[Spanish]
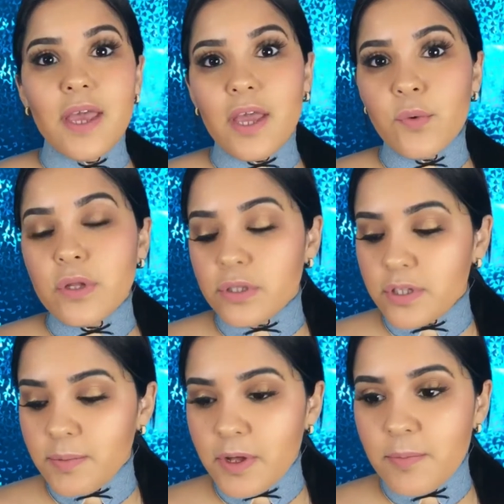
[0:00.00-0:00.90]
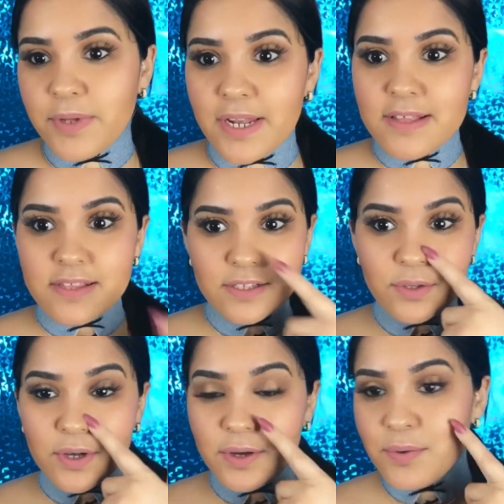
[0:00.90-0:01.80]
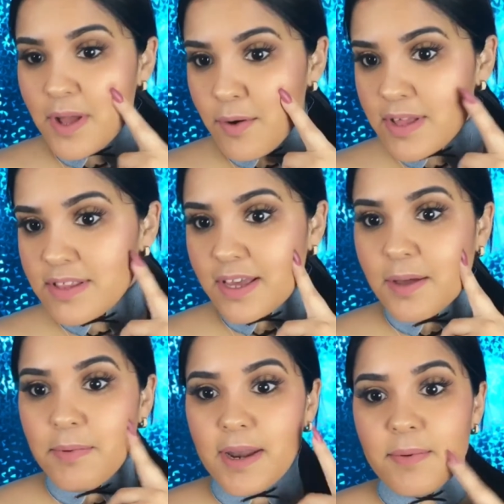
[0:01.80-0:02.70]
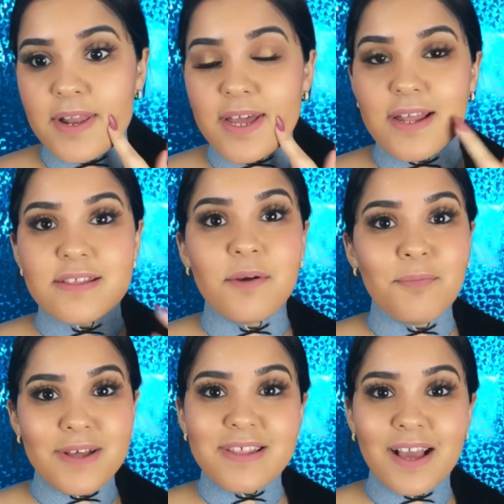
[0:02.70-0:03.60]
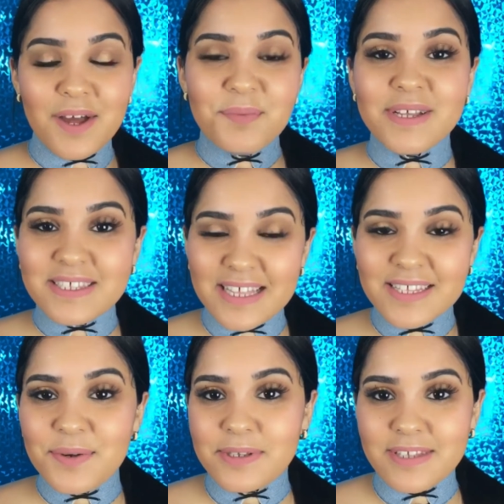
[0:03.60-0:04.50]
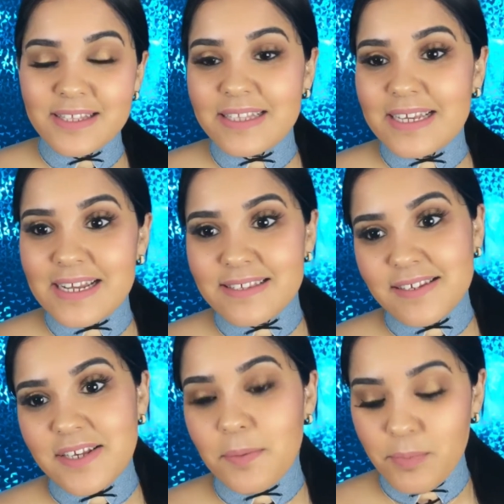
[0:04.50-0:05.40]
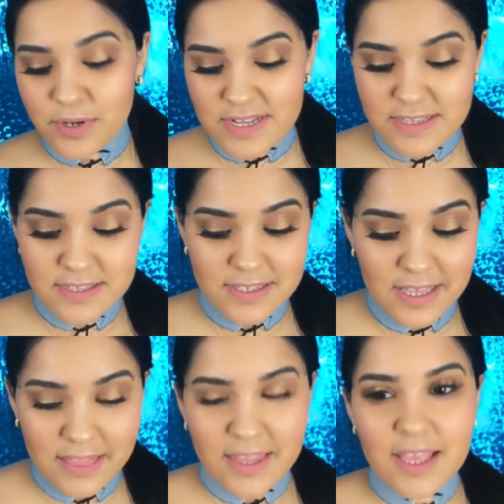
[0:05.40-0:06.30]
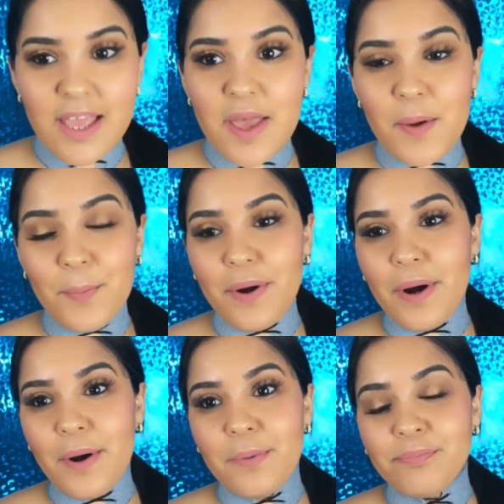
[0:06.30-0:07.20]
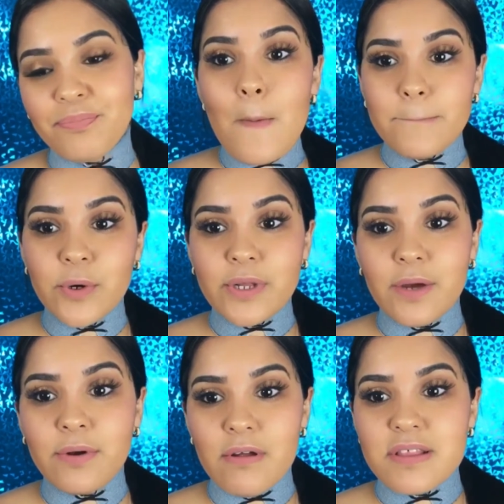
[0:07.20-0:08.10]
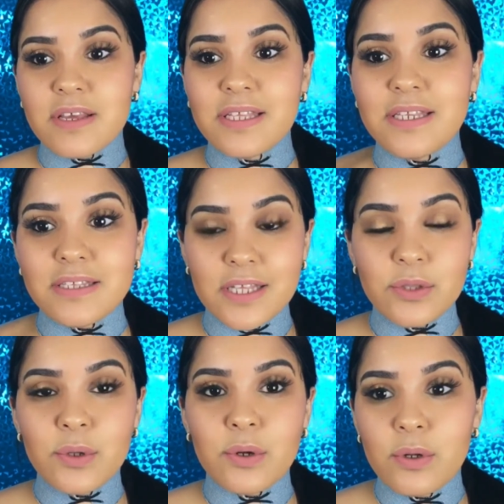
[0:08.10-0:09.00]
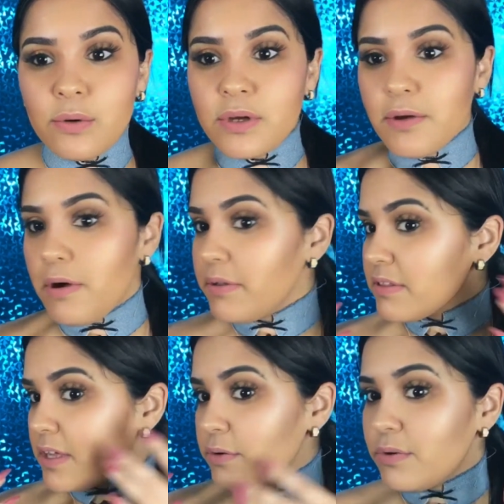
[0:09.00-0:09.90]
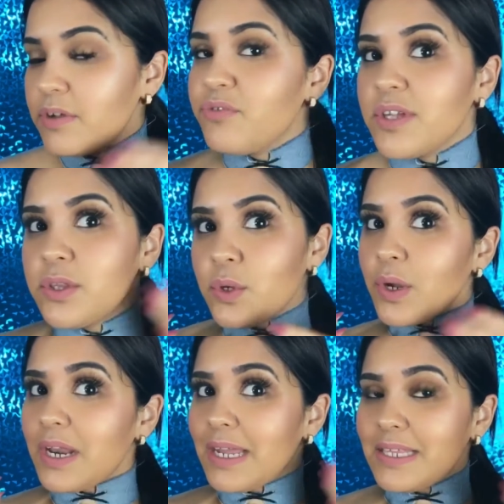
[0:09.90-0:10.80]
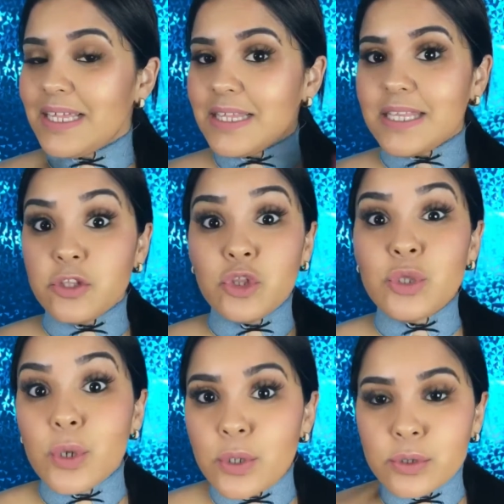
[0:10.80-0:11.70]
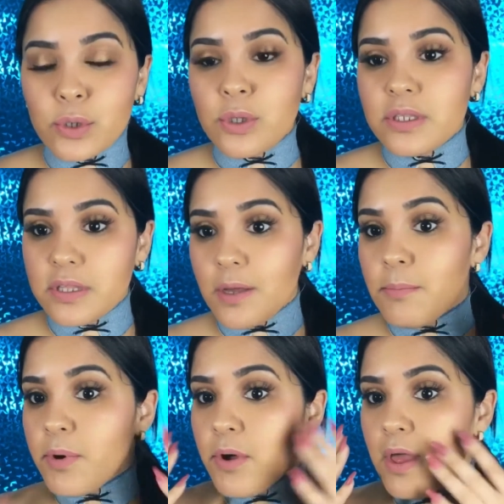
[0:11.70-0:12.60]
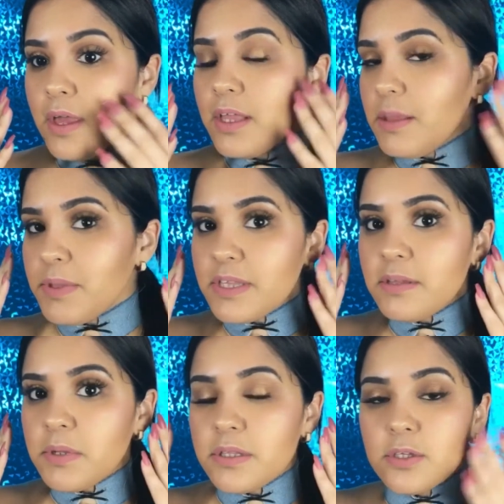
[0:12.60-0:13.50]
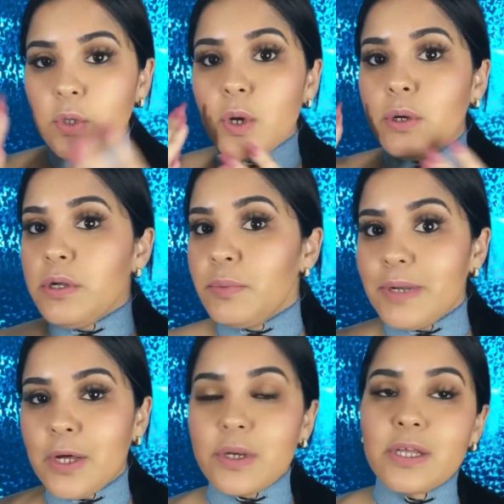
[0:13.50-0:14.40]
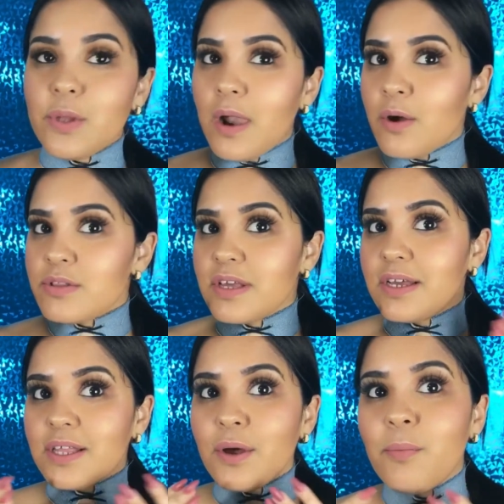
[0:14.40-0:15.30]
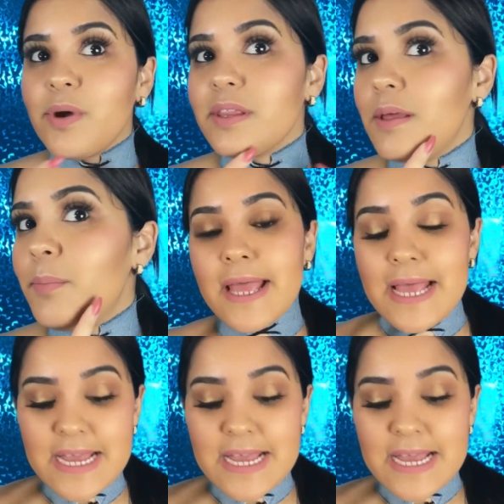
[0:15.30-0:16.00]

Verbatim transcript: En cuanto a tipo de pieles, siento que es una base que para pieles grasas va a sacar bastante, bastante grasilla porque se siente... Um, porque es una base que tiene tanto glow que va a ser un efecto radiante todo, todo el tiempo, independientemente de todos los iluminadores y todas las cosas que tengo puestas.